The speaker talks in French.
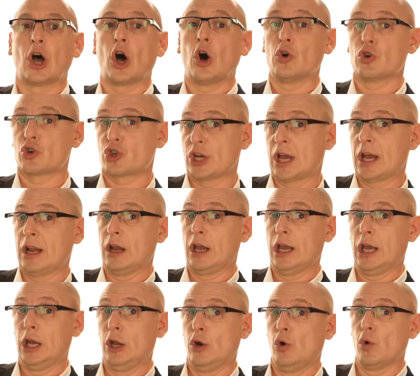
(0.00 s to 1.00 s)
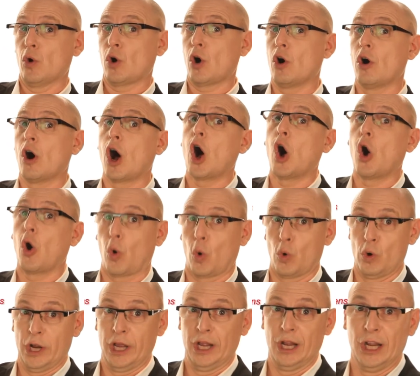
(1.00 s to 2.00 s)
Angèle et Laurent en
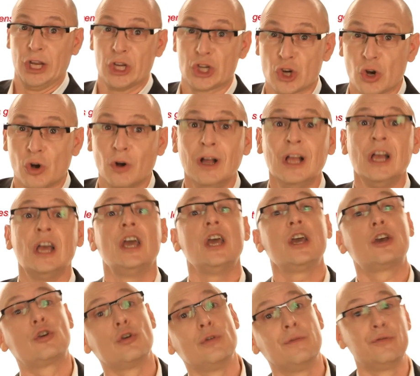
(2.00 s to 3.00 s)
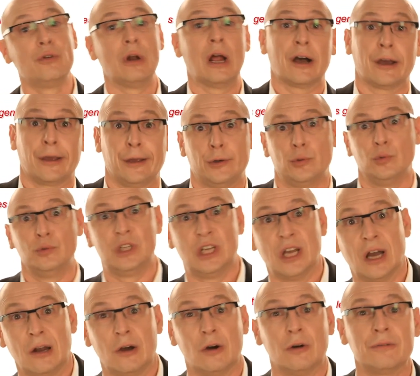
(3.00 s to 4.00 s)
les gens et que vous la réécoutiez
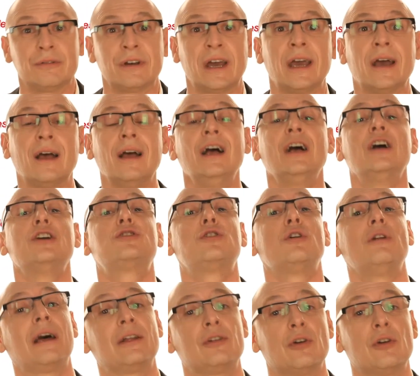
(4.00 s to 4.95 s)
à l'envers, cela